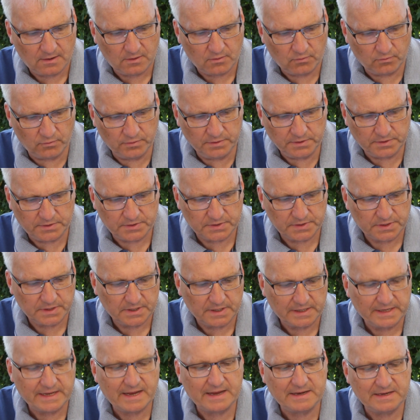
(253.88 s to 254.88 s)
und
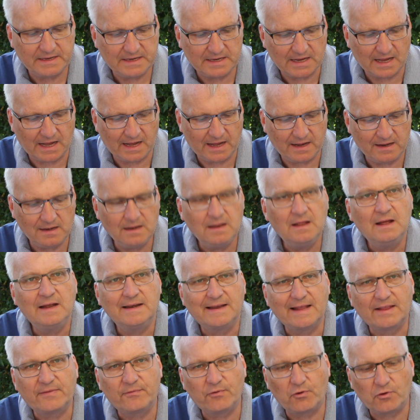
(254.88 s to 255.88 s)
Ihr Ideal,
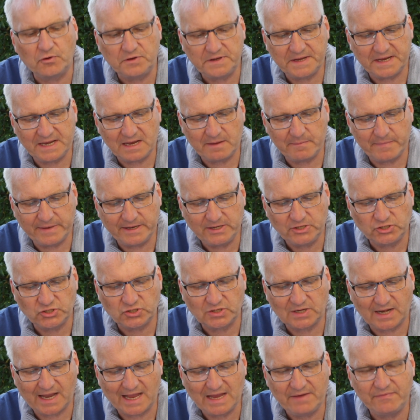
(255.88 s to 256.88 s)
dass vor Gott jeder Mensch
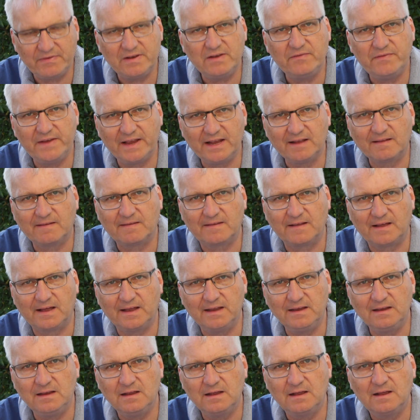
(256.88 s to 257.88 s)
gleich viel wert
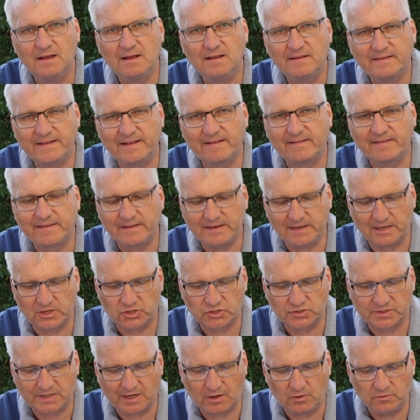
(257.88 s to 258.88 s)
sei, setzt in
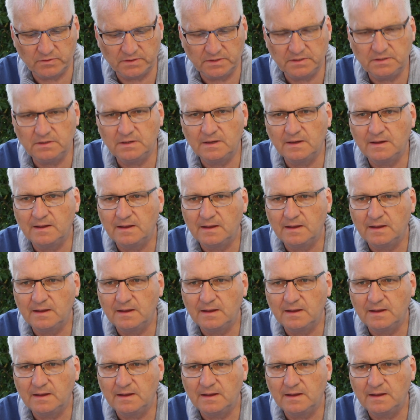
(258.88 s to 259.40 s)
Erstaunen,